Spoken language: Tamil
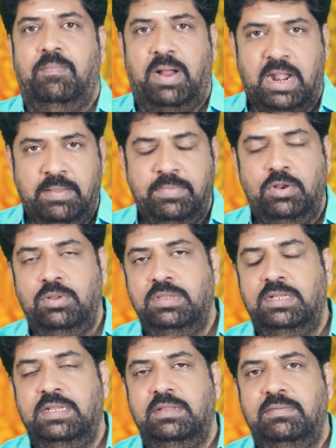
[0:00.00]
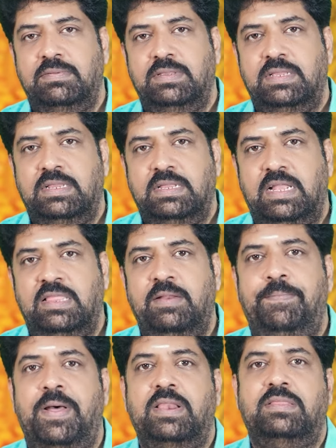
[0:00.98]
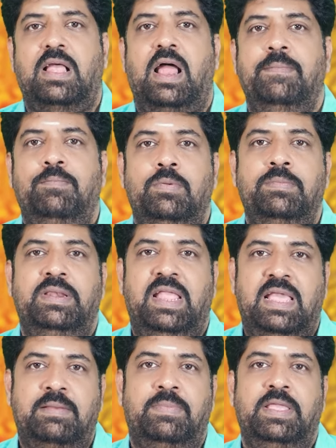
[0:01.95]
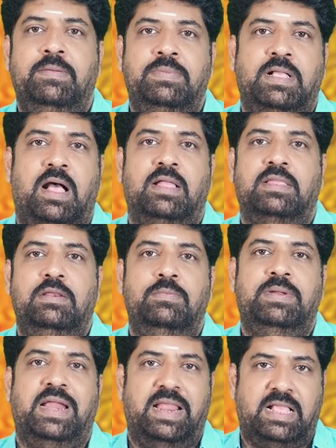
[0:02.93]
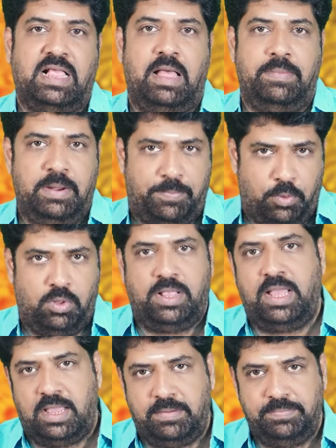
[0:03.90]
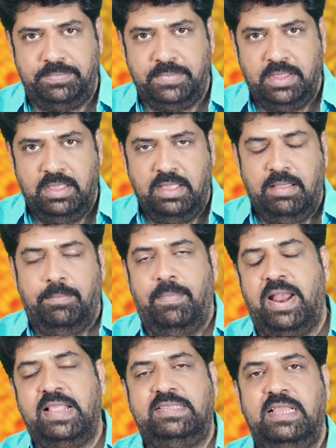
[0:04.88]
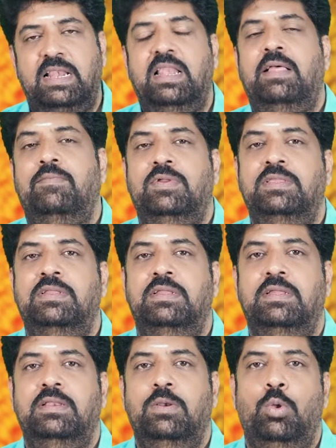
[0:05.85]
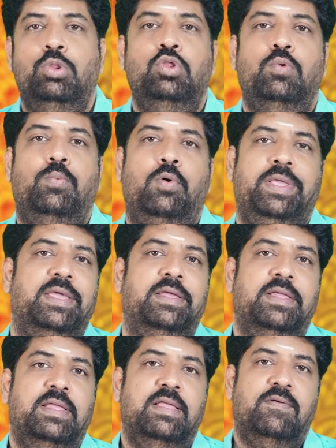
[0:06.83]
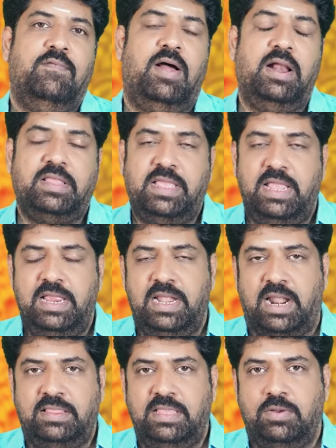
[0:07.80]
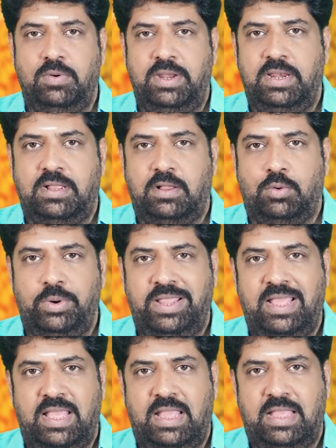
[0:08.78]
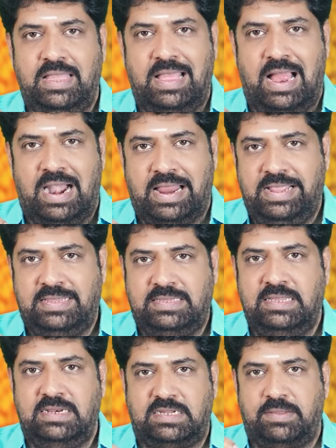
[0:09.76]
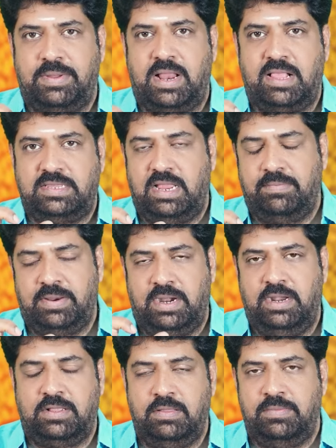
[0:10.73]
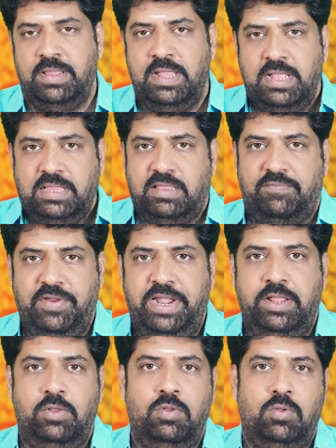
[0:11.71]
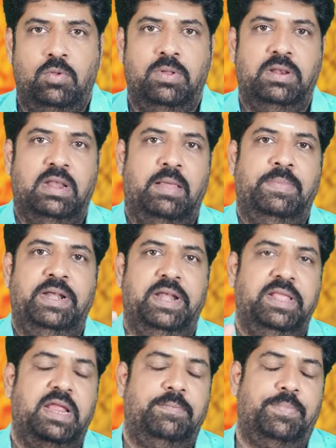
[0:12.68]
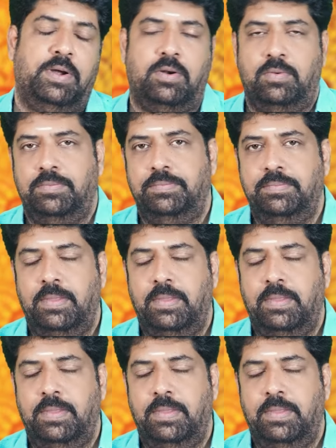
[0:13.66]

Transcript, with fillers: மனம் நொந்து எதிர்பார்த்த அன்பும் நேர்மையும் காதலும் கிடைக்காமல் போக மனசெல்லாம் வந்து நொந்து போய் வாழ்க்கையை நடத்தி கொண்டிருக்கக்கூடிய அனைத்து ரிஷபராசி அன்பர்களுக்கும் இந்த வீடியோ நம்ம டெடிகேட் பண்ணுறோம்